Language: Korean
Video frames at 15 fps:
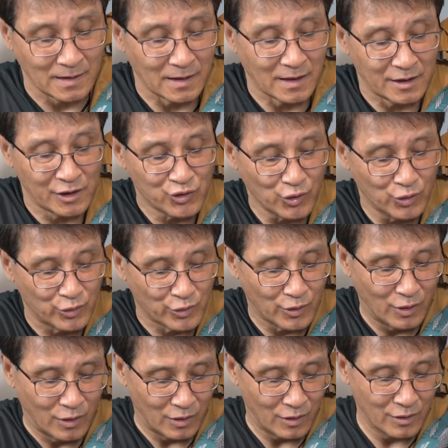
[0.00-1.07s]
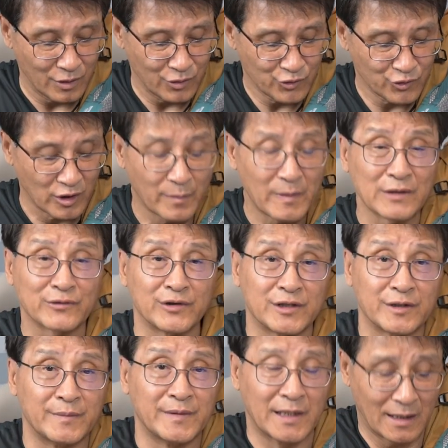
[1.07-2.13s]
예, 이쪽으로 수납할 수
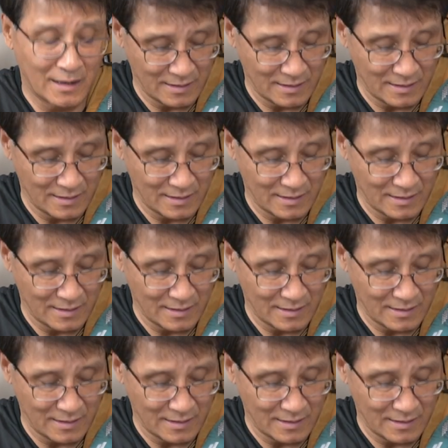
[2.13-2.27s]
있습니다.